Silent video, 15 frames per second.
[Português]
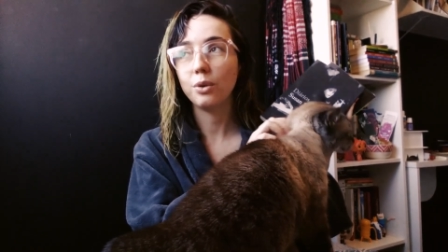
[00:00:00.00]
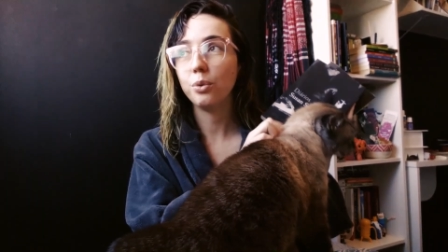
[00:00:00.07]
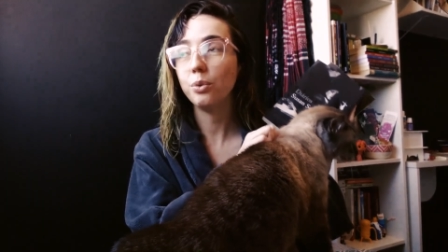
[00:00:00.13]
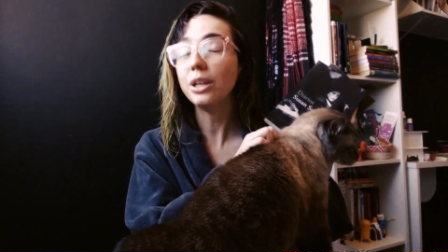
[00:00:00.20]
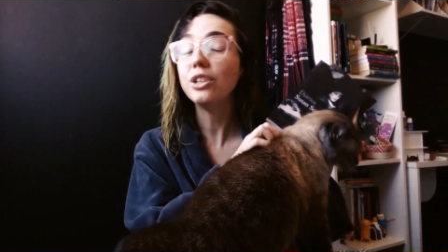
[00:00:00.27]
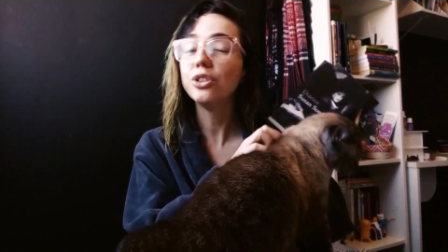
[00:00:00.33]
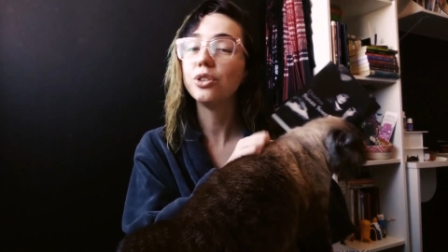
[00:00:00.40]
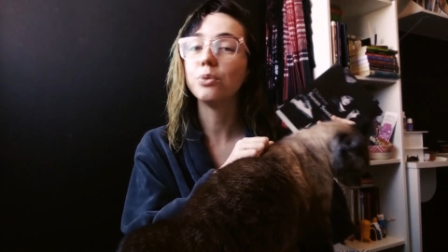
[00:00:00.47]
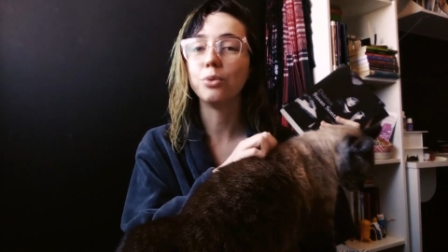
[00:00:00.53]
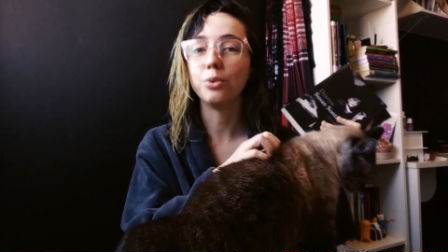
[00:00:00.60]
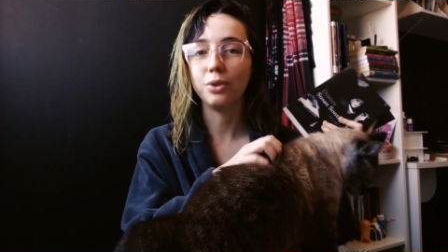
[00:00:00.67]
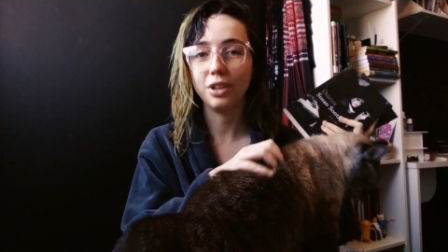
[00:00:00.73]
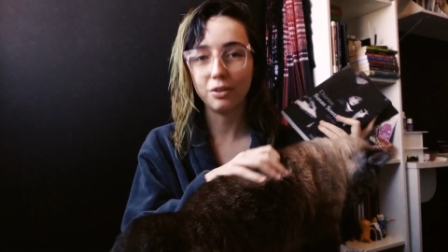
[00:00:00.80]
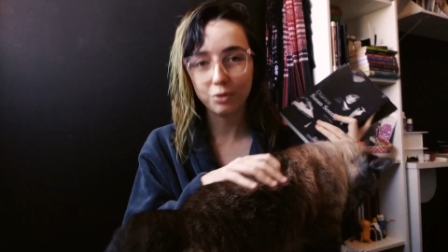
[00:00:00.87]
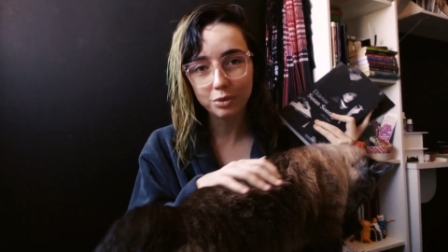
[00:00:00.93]
o
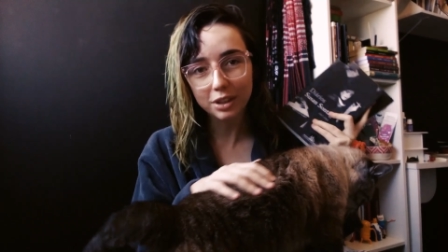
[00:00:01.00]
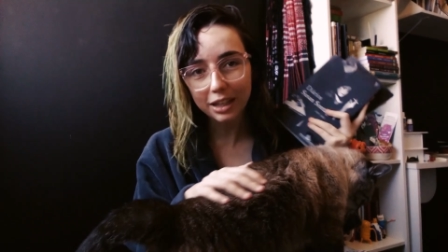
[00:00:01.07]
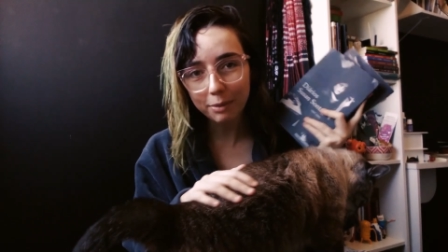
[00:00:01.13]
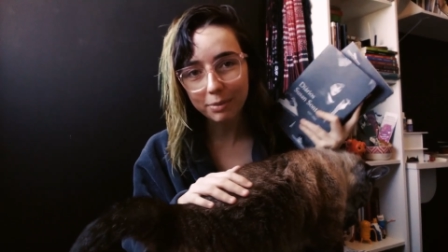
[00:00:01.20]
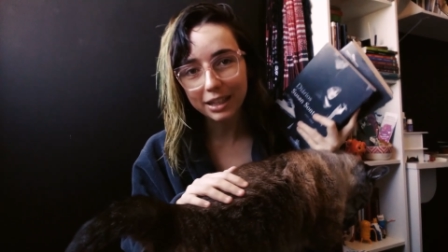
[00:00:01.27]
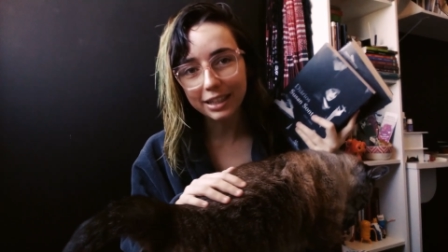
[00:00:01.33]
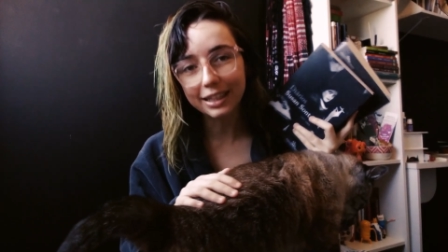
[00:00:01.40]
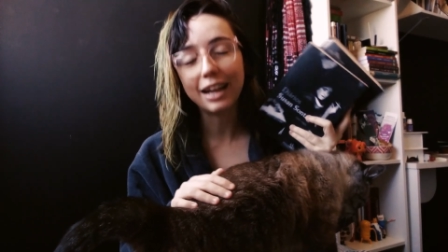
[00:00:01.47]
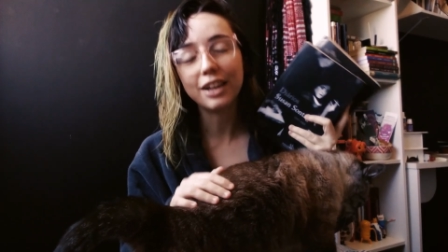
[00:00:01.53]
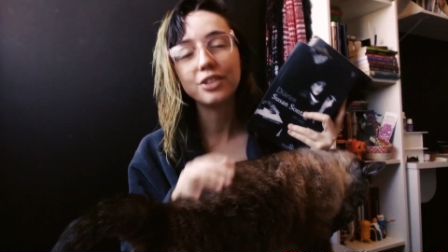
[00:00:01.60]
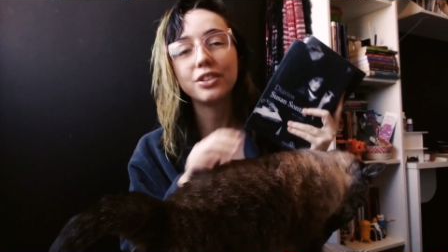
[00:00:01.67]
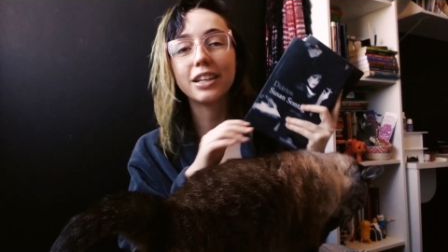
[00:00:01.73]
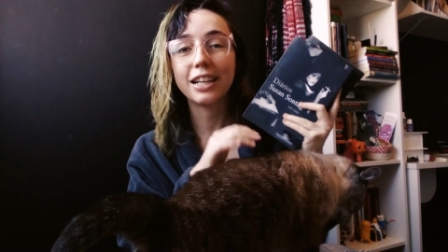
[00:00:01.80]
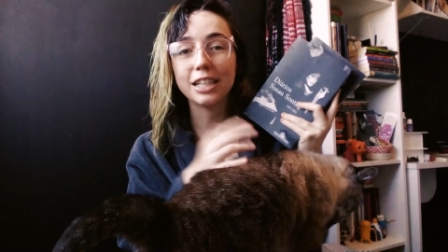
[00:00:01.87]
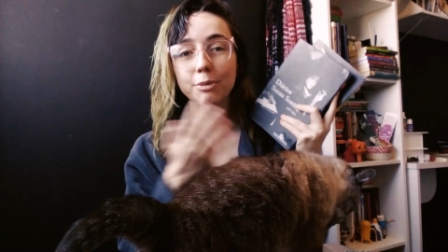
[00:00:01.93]
íntimo e a vulnerabilidade
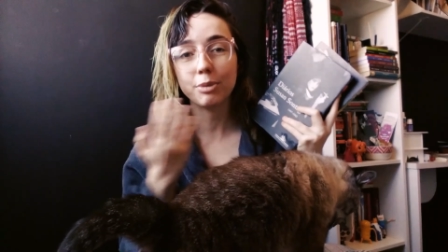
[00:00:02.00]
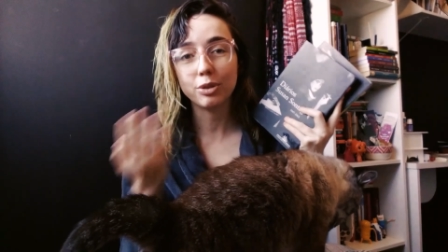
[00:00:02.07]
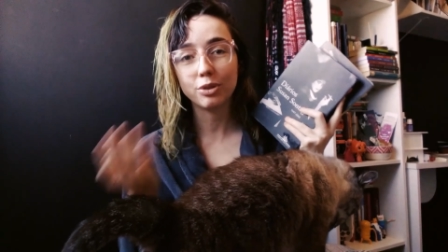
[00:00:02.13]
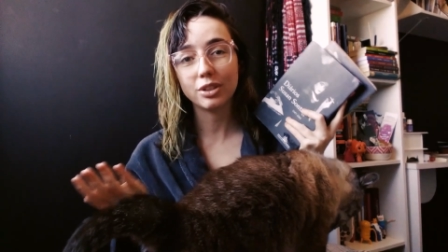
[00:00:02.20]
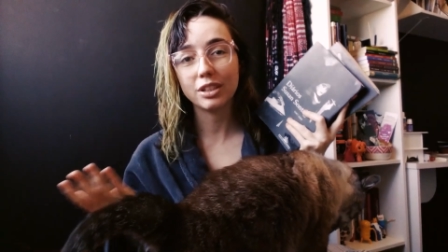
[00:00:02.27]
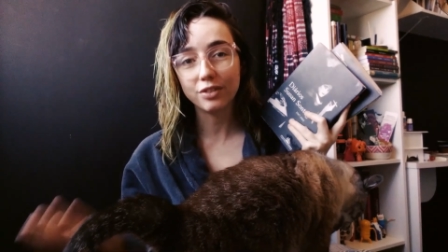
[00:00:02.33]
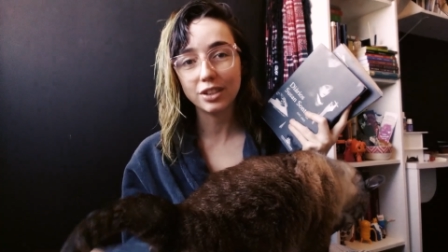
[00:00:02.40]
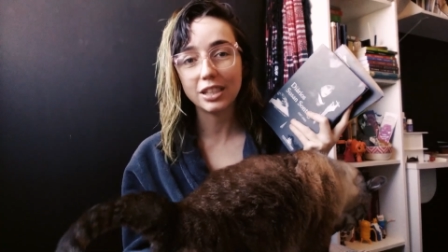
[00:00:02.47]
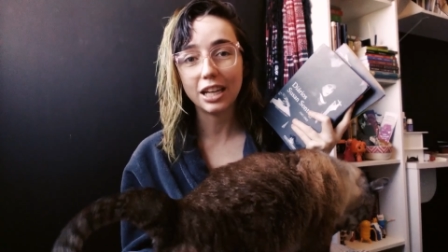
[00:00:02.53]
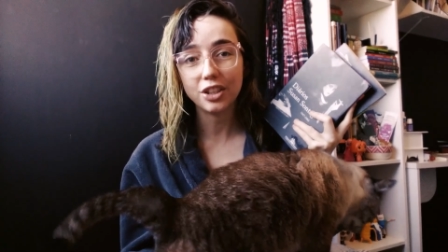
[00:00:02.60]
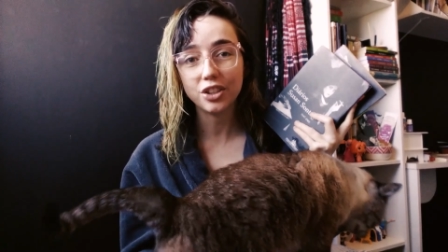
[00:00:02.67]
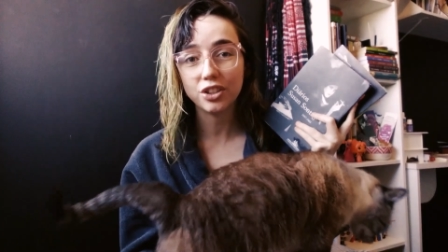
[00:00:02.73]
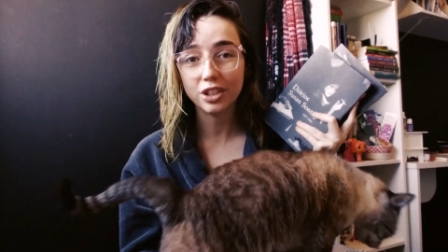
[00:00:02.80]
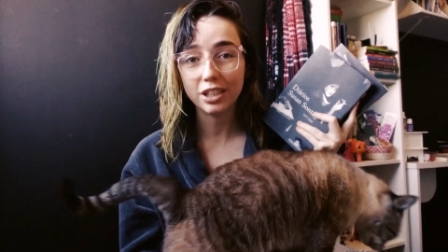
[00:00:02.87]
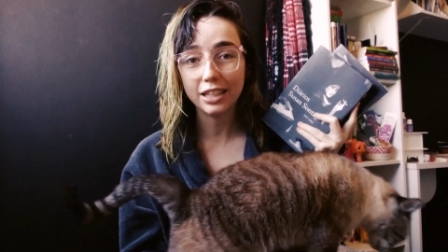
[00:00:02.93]
daquelas pessoas que você
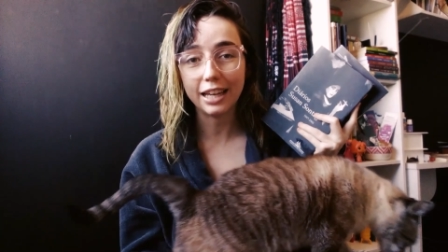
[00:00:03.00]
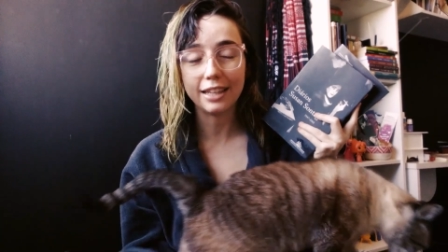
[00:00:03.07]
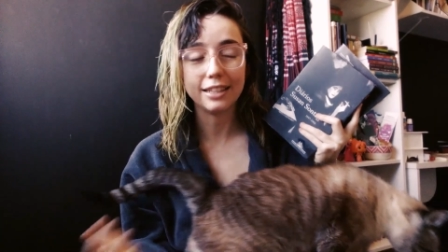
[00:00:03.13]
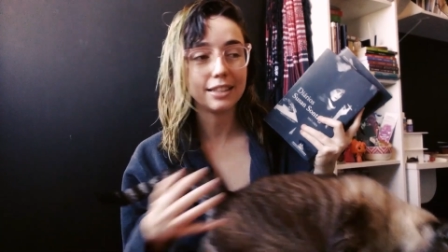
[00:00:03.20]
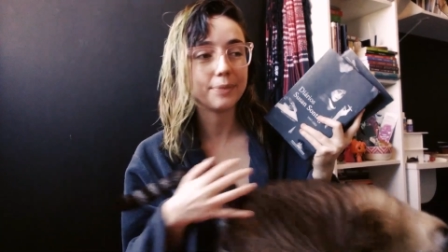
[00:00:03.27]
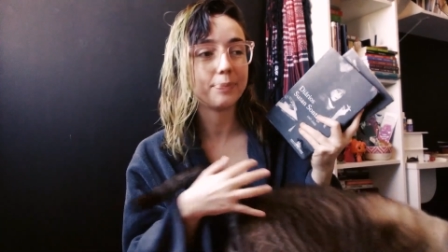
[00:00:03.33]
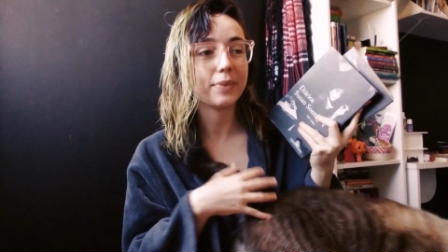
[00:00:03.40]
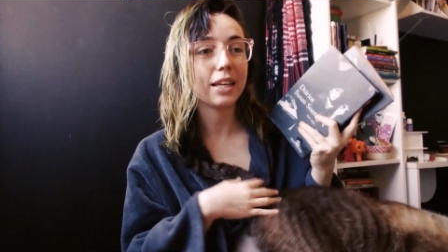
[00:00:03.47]
acha geniais